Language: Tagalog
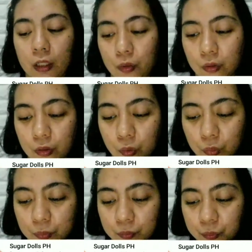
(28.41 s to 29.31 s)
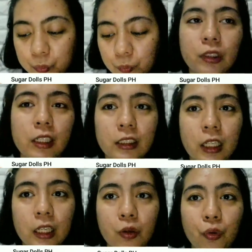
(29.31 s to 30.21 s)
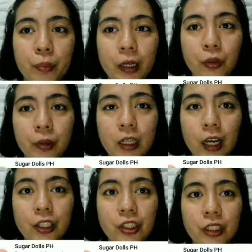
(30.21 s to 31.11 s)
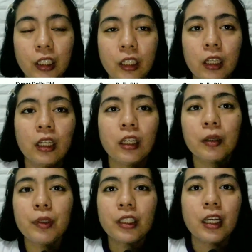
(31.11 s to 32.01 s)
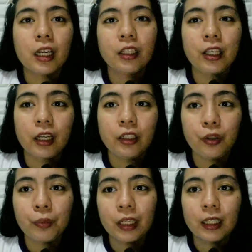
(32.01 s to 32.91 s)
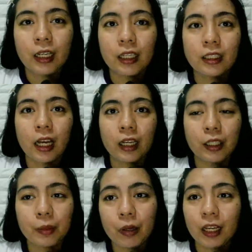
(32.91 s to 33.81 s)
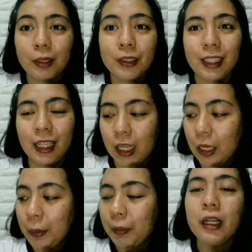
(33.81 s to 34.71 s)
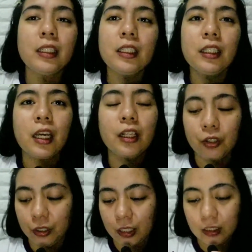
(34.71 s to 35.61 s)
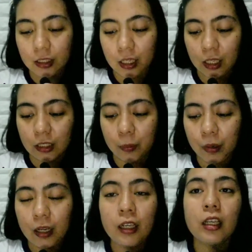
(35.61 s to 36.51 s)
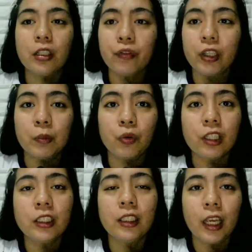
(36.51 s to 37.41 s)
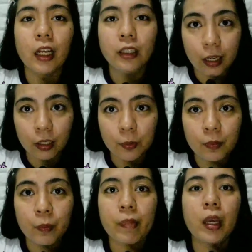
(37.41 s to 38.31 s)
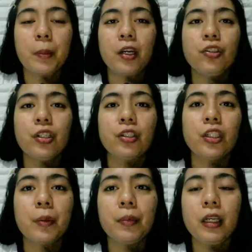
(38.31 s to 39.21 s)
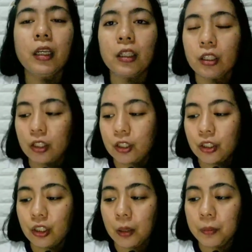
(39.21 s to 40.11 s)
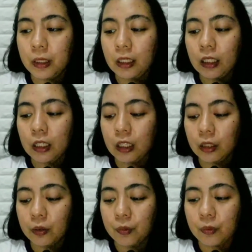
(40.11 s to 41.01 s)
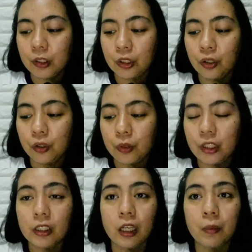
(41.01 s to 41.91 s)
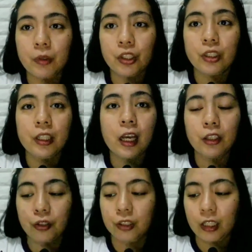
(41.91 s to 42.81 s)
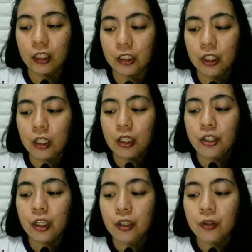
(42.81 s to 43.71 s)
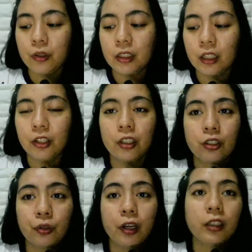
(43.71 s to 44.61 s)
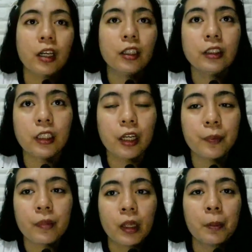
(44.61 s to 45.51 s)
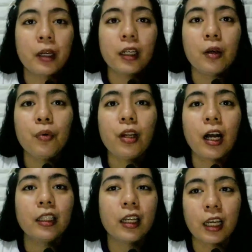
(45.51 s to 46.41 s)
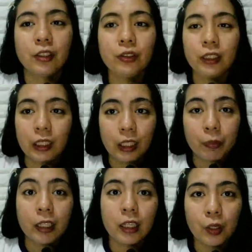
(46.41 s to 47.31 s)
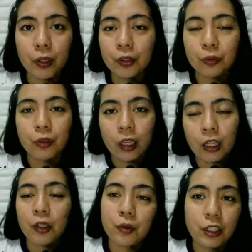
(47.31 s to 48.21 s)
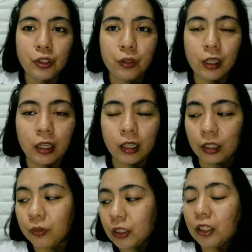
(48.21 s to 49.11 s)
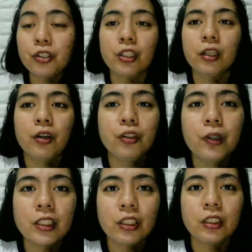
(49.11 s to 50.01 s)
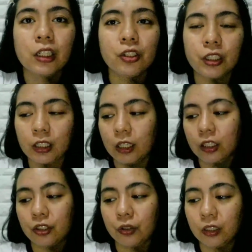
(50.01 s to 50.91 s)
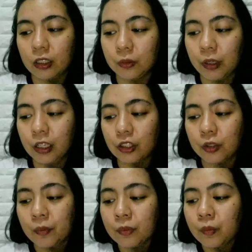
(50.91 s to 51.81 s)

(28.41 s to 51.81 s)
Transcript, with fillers: Ganun. So, ko sana sa inyo kung paano pinackage ni Miss Dial Dial, yung pinadala niya sa akin ng mga lipstick. Bali si Diel Cortez, guys. Ang pangalan niya sa Facebook is Dial Dial. And meron siyang Shopee, Shopee store which is named T.L. Siya yung reseller ng Sugar Doll sa Marilong, Bulacan and Quezon City. Bali, dalawa yung location niya and reseller siya. Authorized reseller siya talaga ng Sugar Dolls PH.